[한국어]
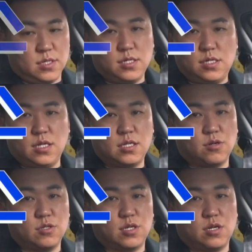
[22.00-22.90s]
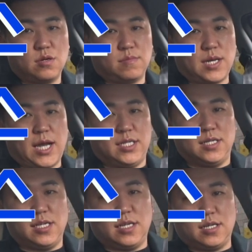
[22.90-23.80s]
늘 그랬던 것처럼
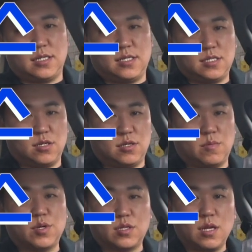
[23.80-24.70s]
아이들링 측정을 한번